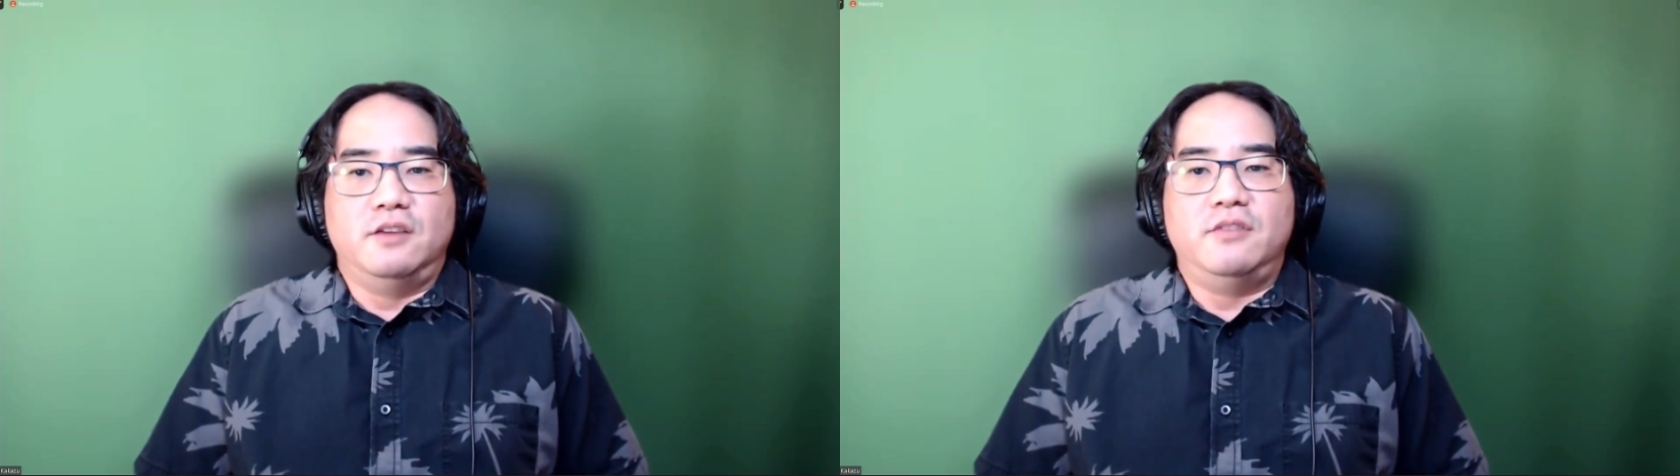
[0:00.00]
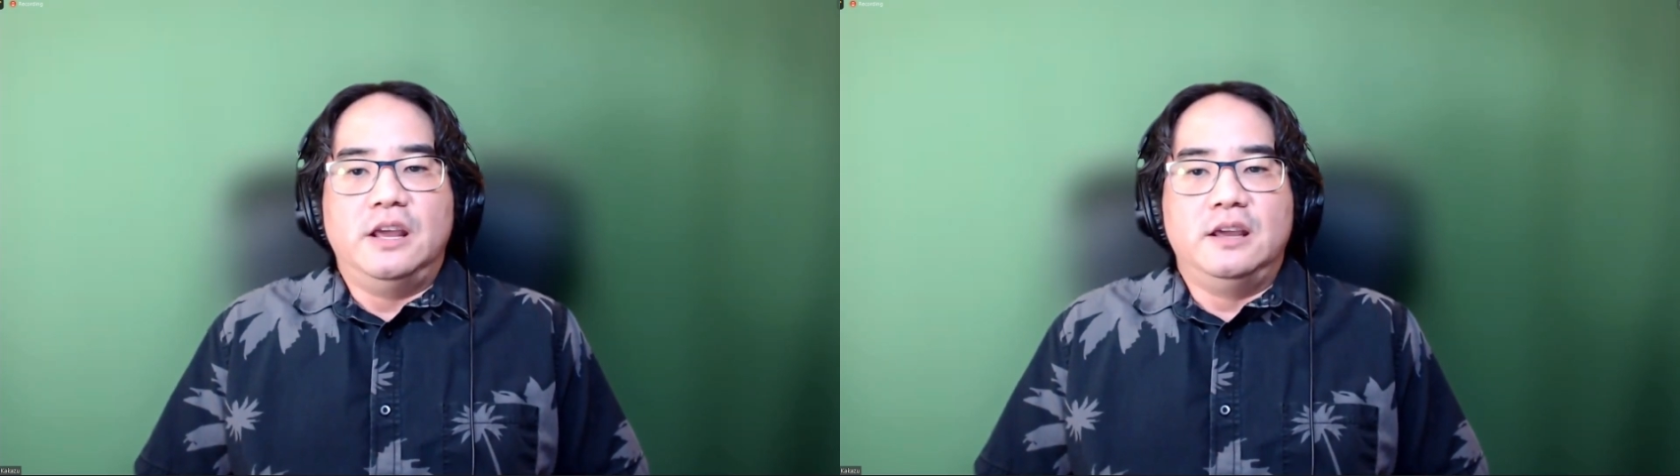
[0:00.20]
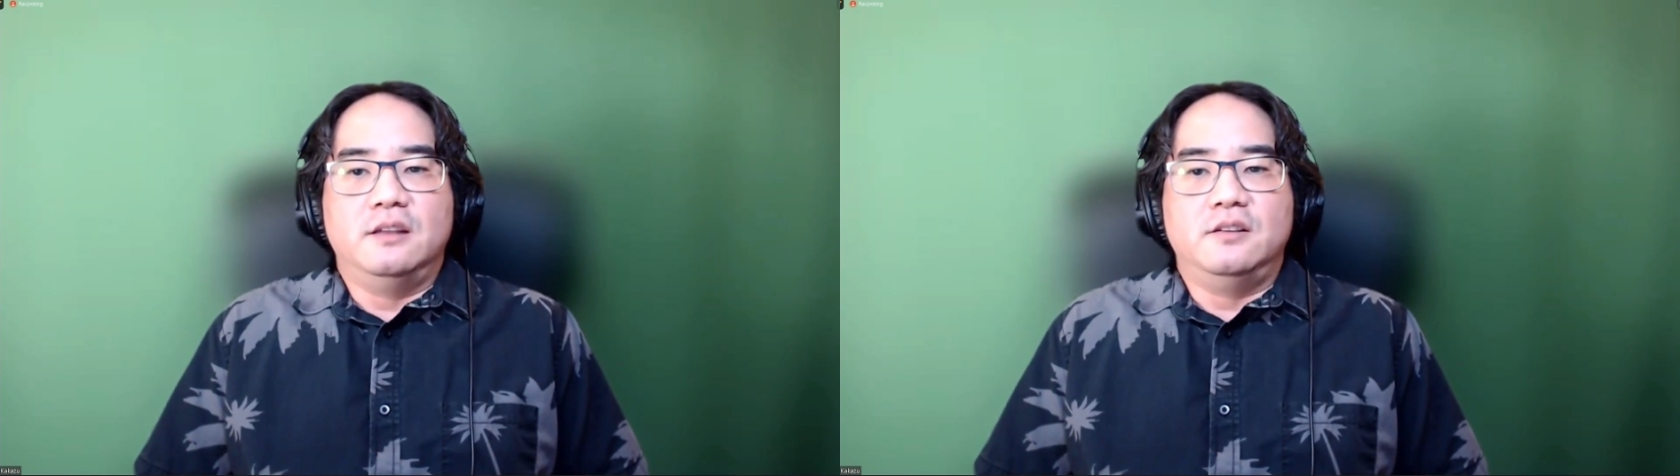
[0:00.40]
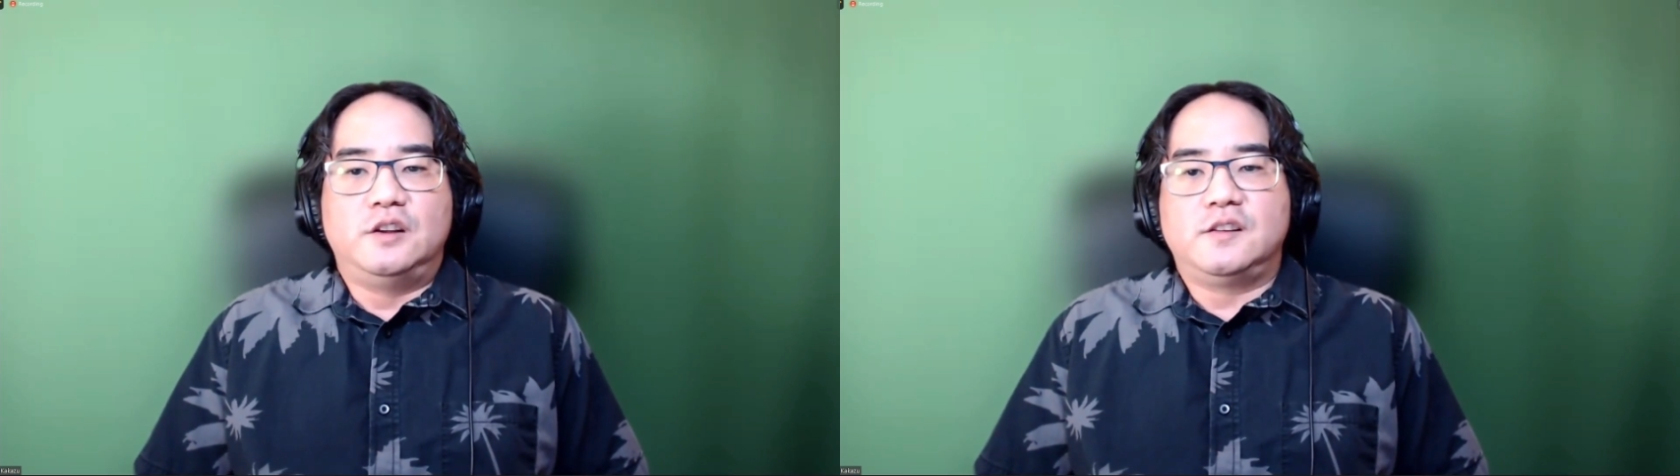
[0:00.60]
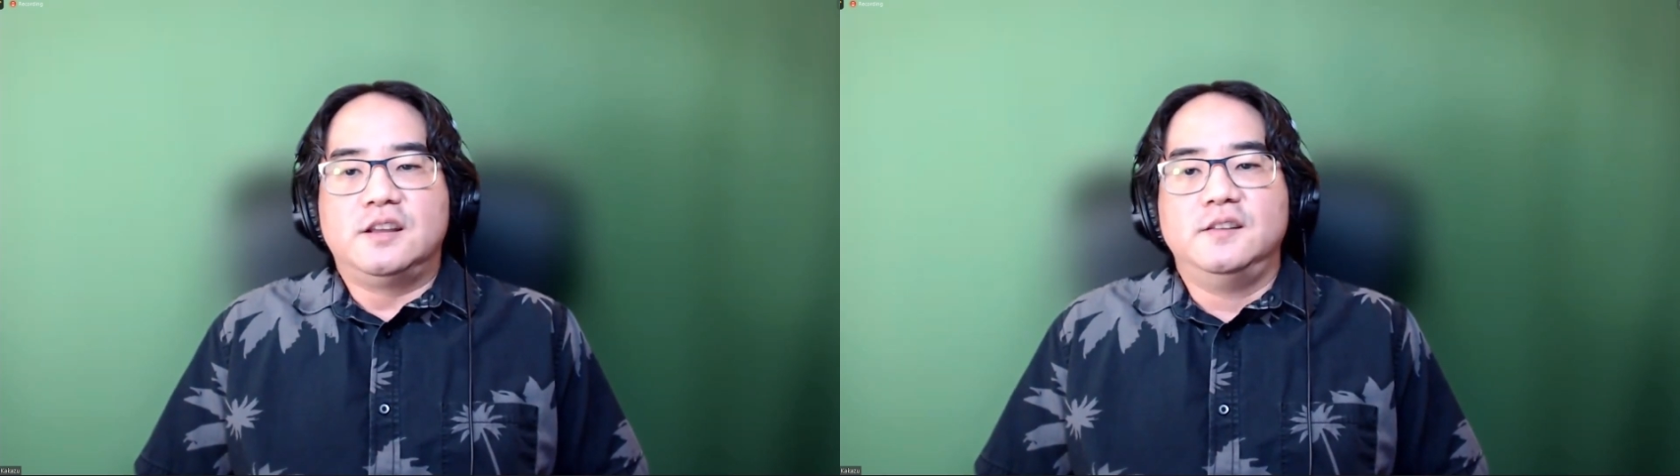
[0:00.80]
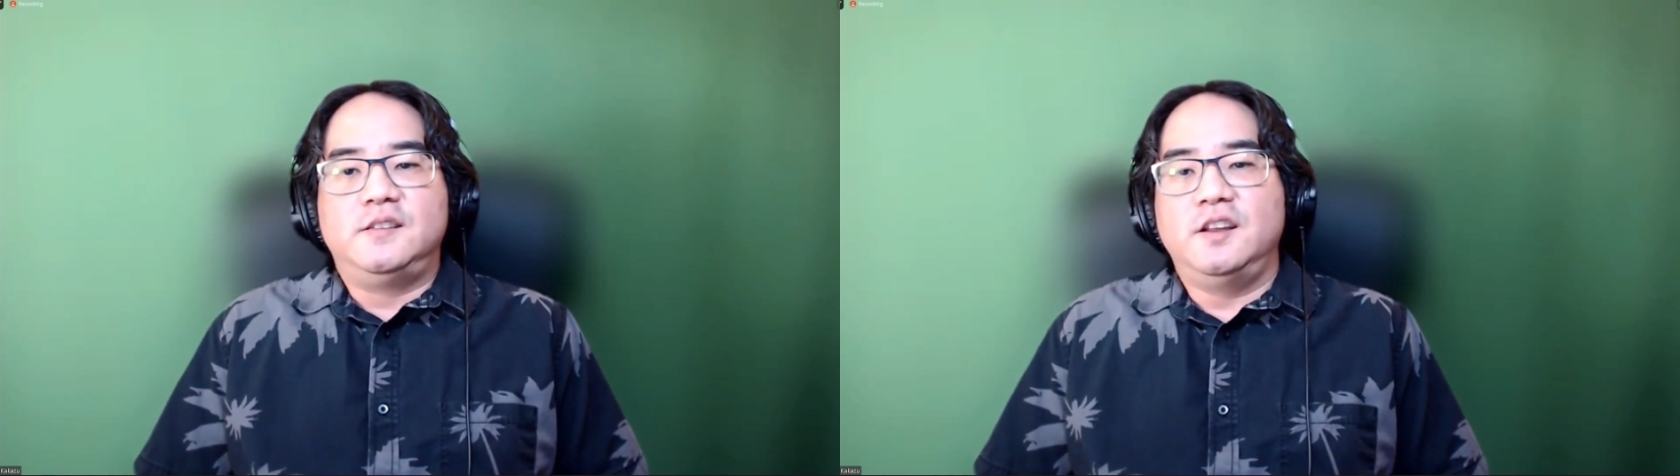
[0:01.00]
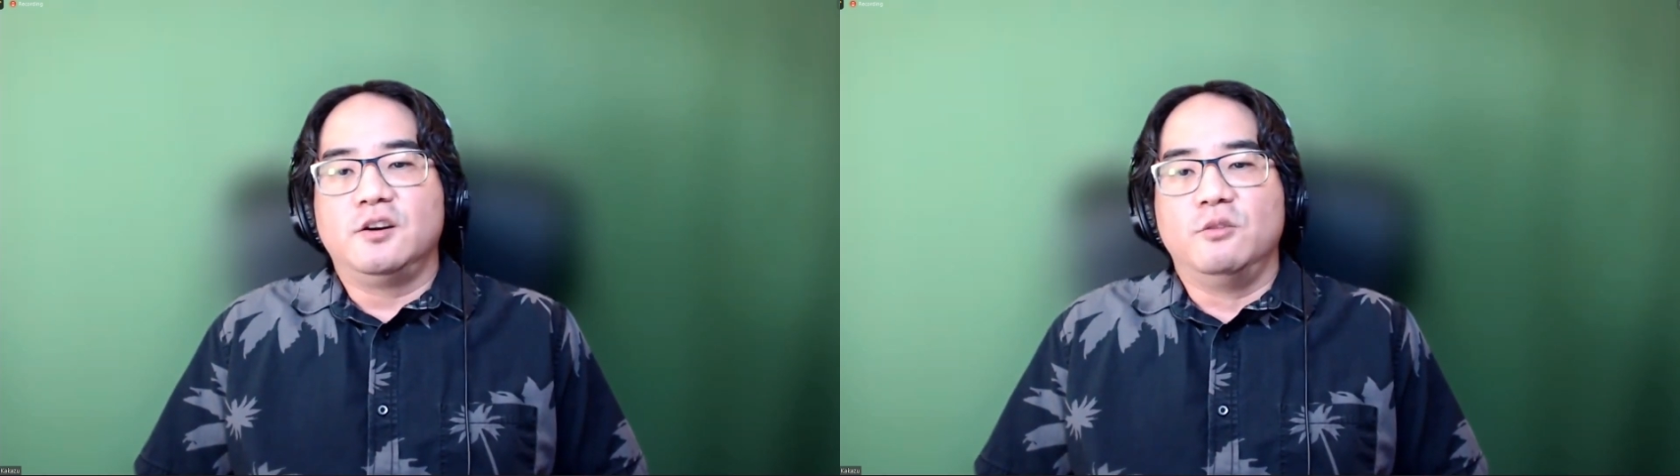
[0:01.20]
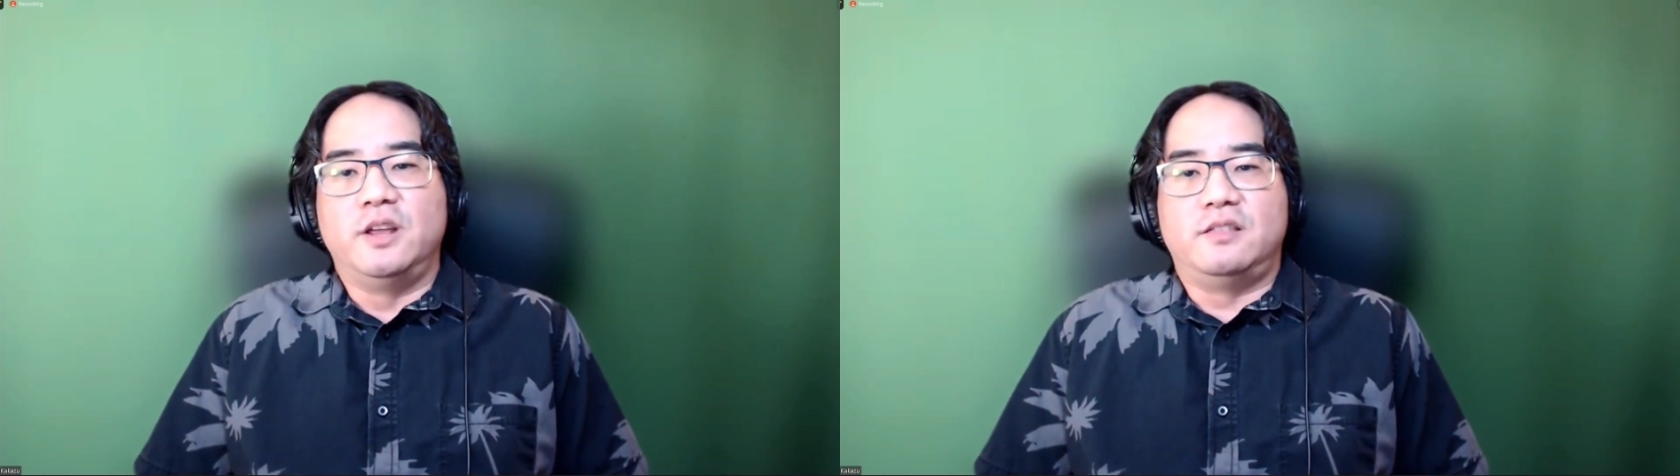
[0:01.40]
書いてある聖句は本当にたく
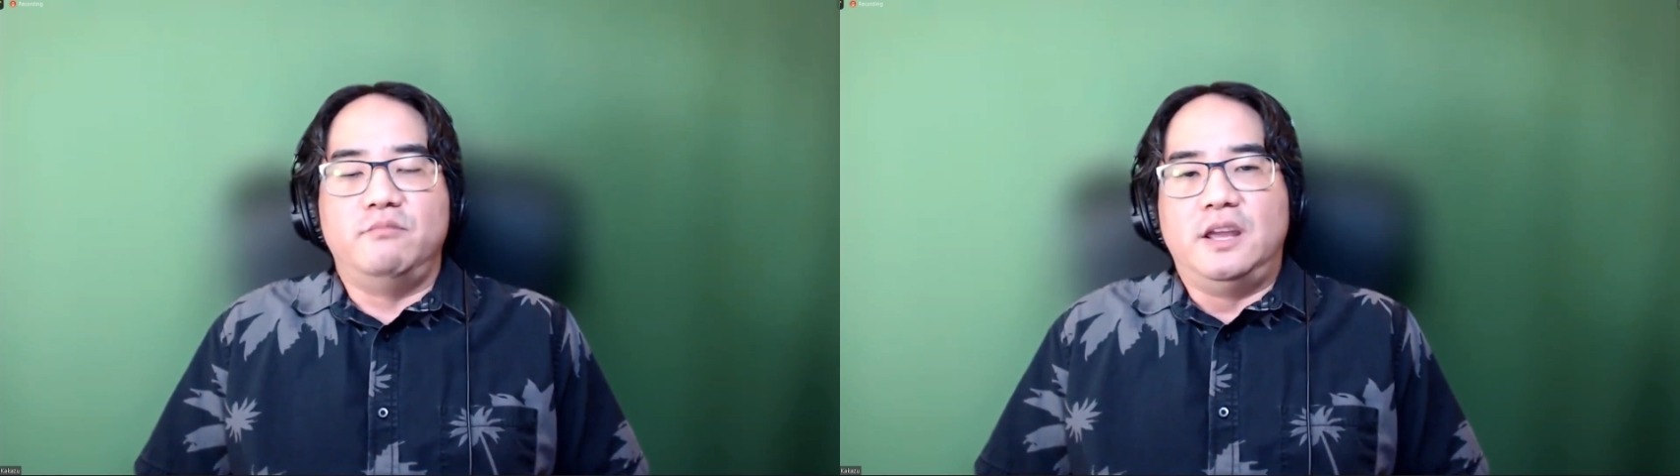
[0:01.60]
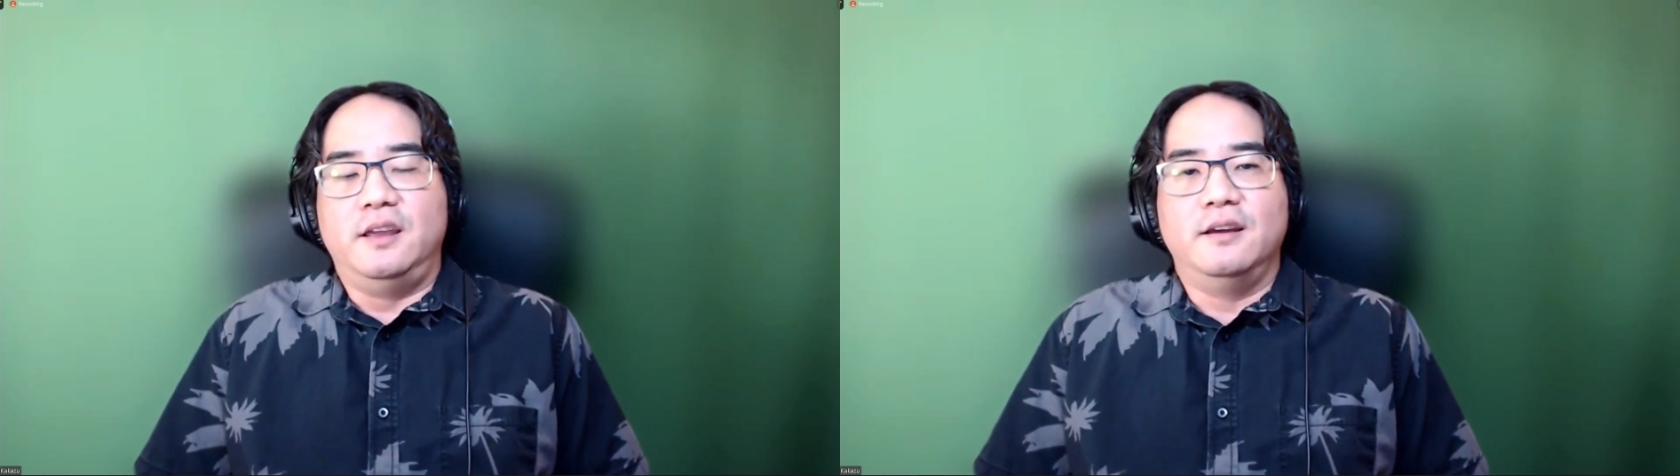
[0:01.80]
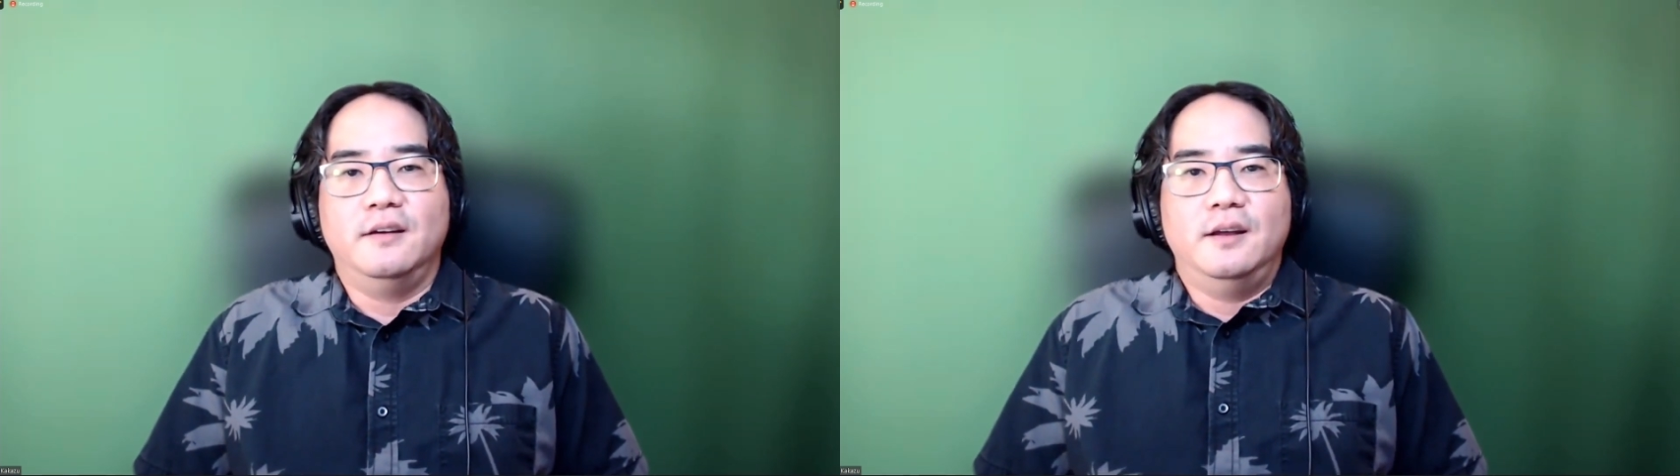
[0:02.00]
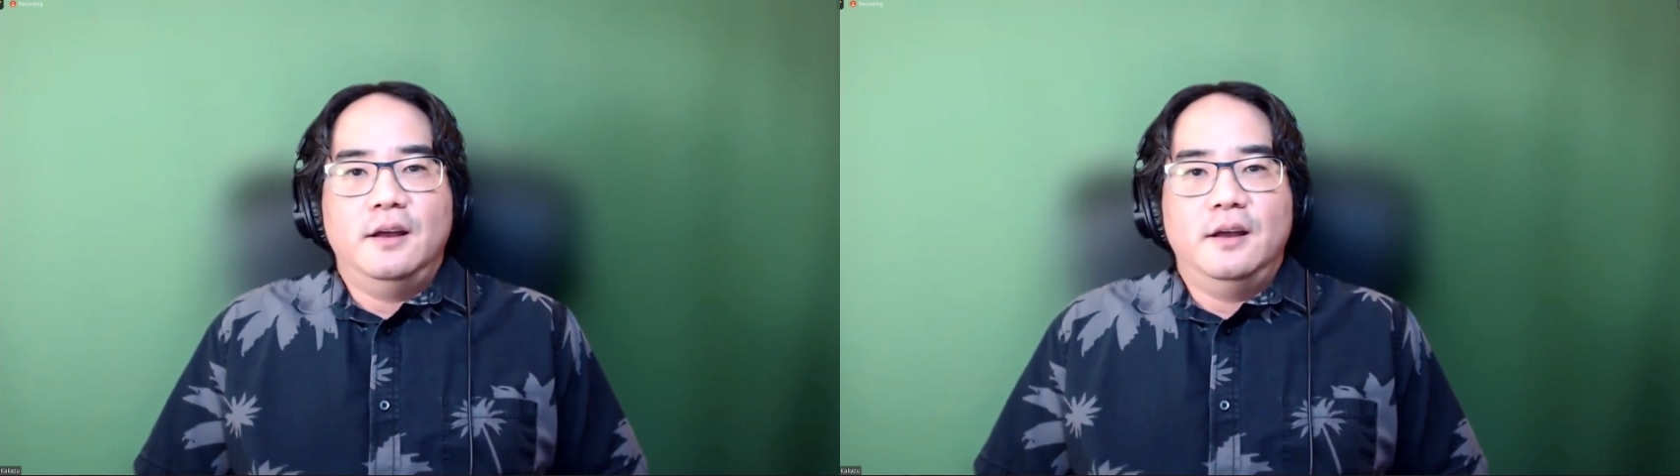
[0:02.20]
さんありますね。